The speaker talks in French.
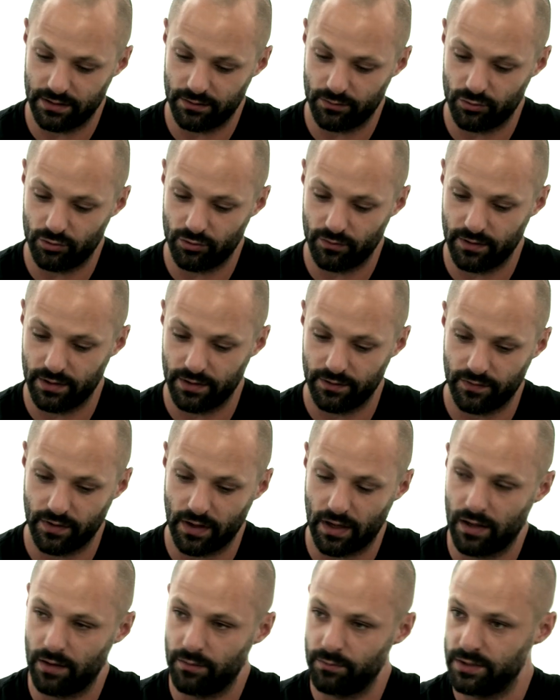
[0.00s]
on devait faire
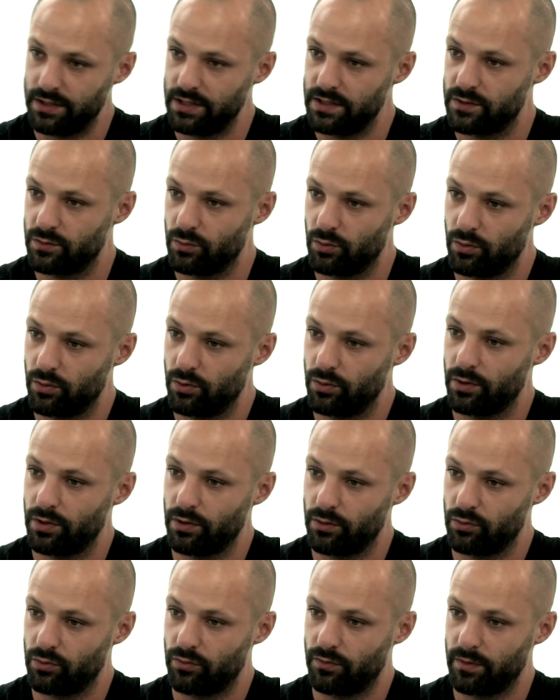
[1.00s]
un mini zoo et
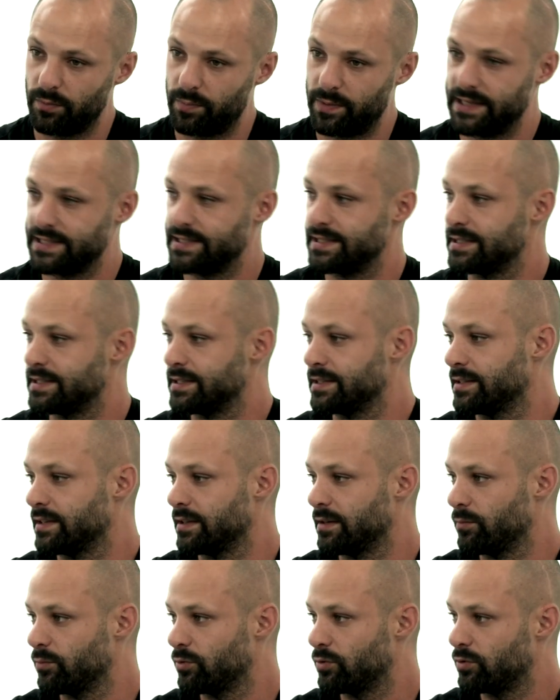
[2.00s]
on devait placer ces
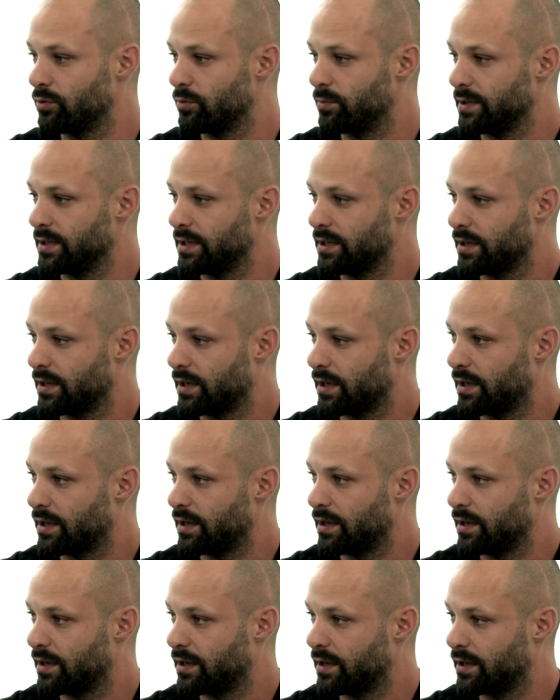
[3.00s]
animaux de manière
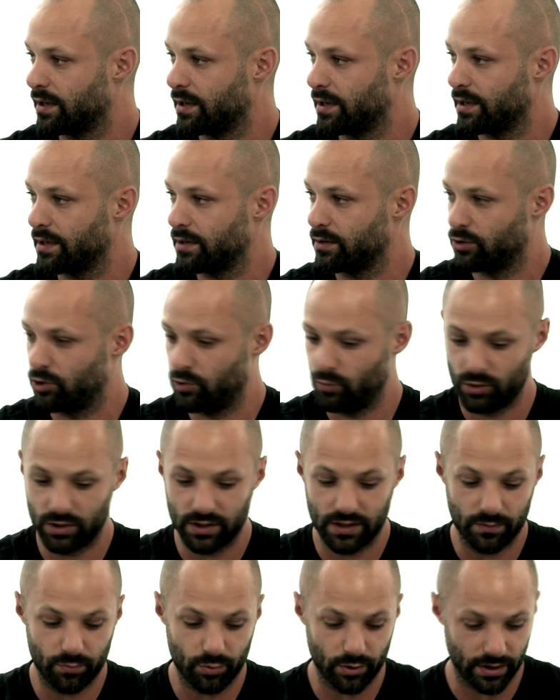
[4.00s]
à, cumuler
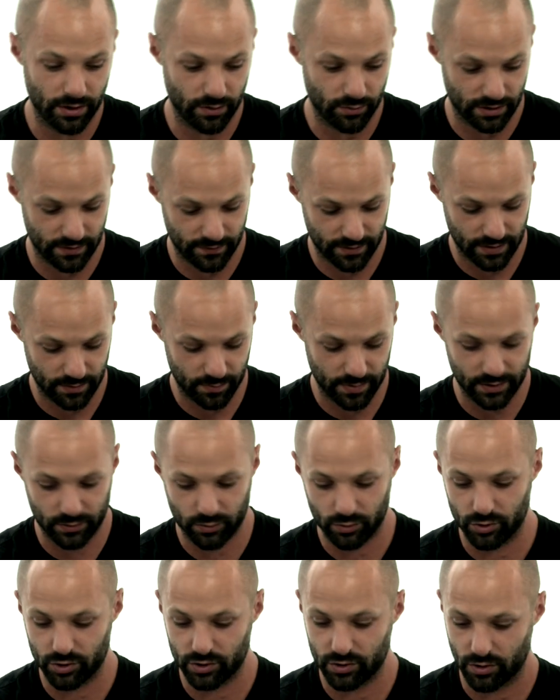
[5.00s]
des points. Et on avait des plateaux
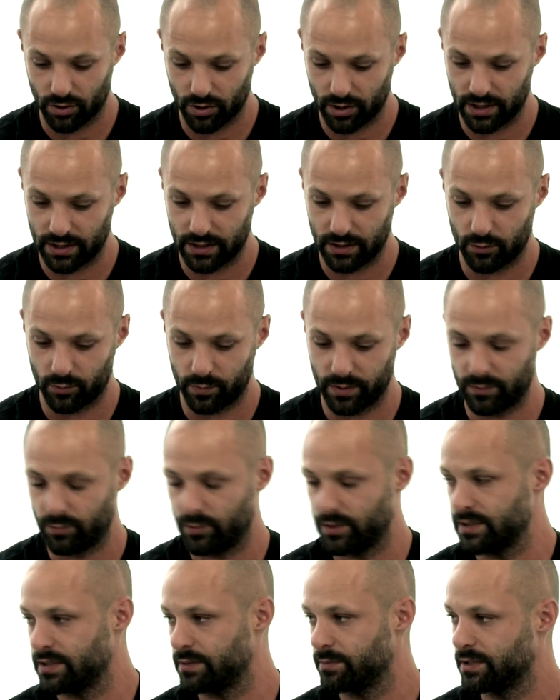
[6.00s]
de score qui étaient complètement
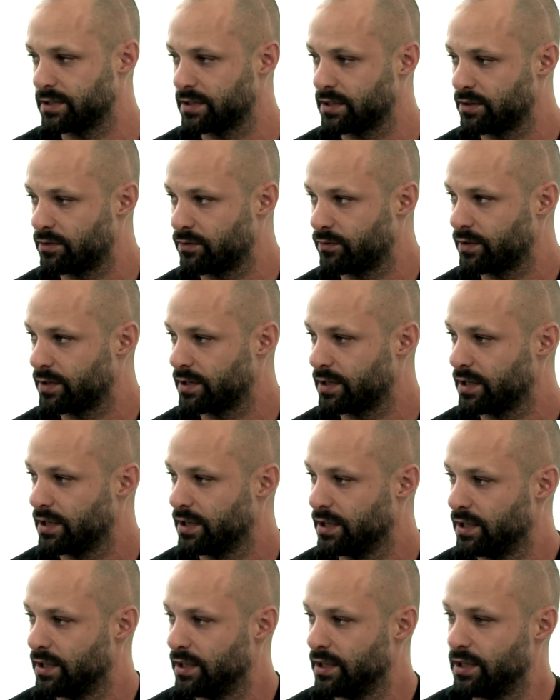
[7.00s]
asymétriques en
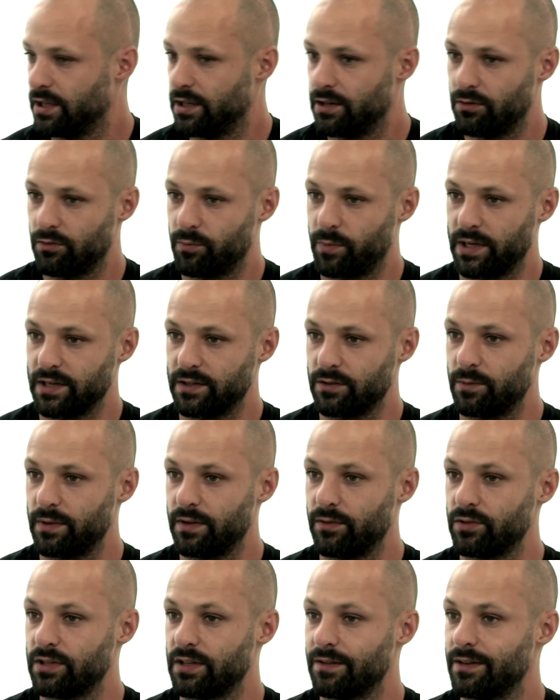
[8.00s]
fait. D'accord. Donc par exemple,
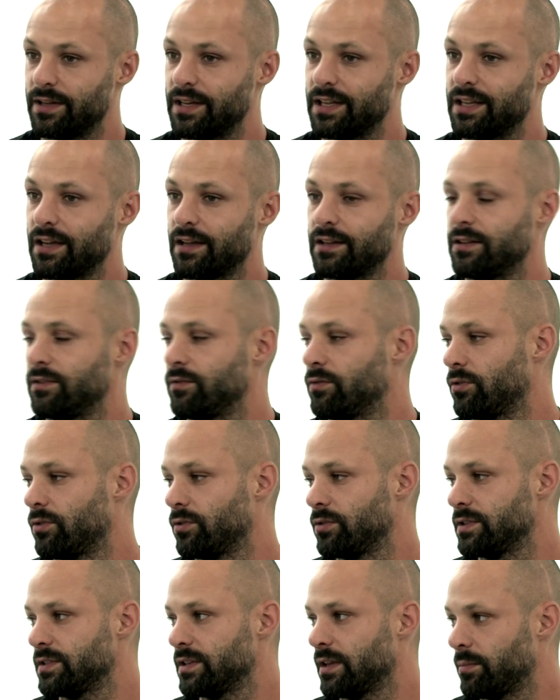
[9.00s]
avant, tu avais des carnivores,
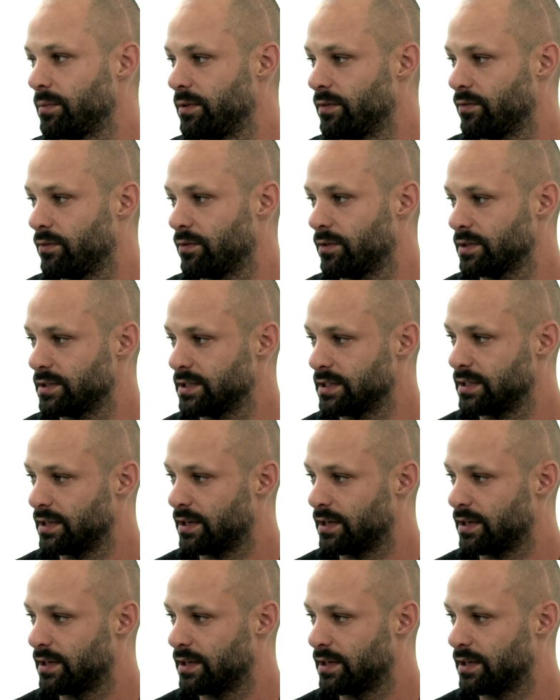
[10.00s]
des herbivores, etc.